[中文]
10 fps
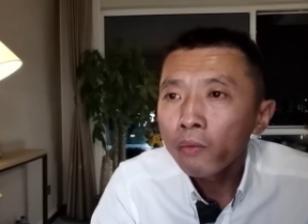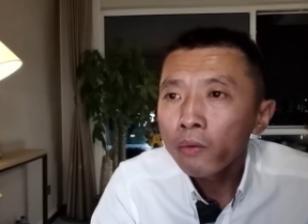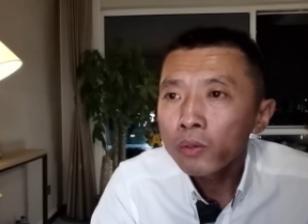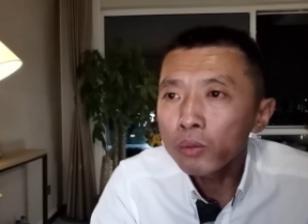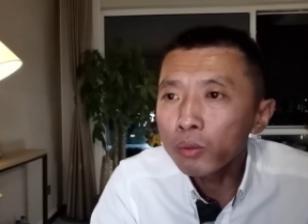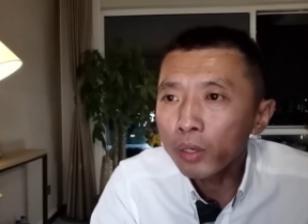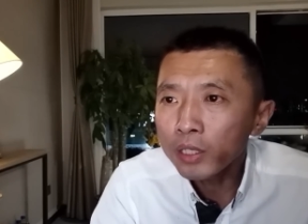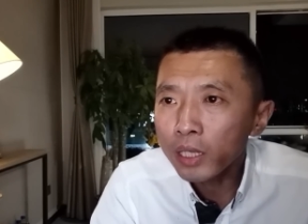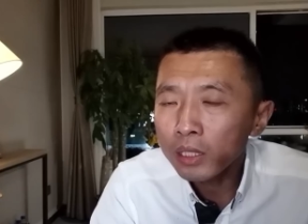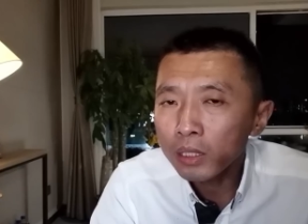如果
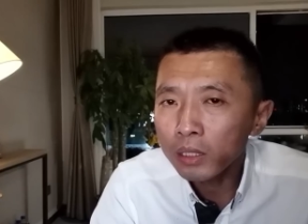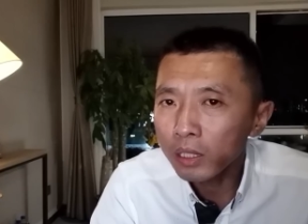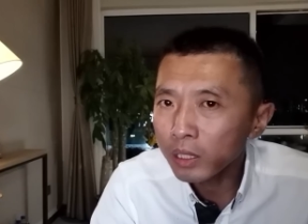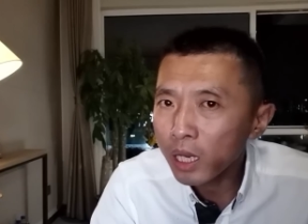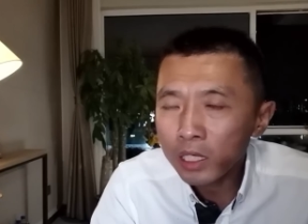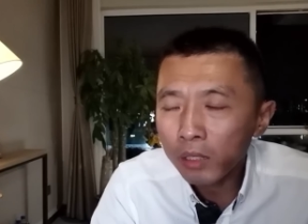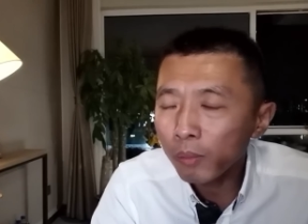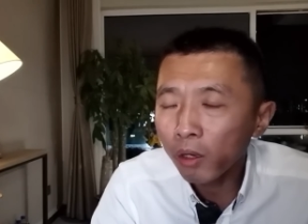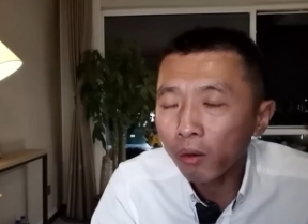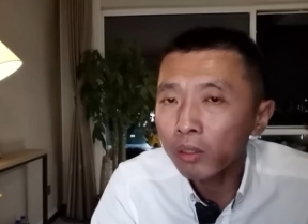这次你再生不
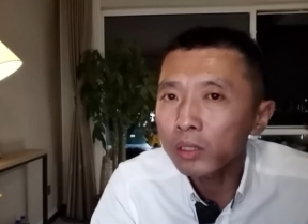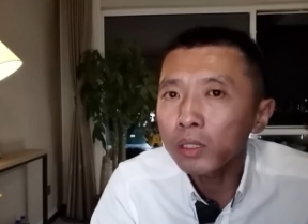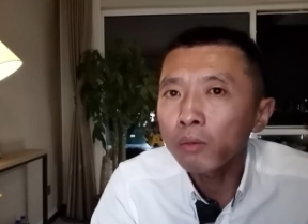了儿子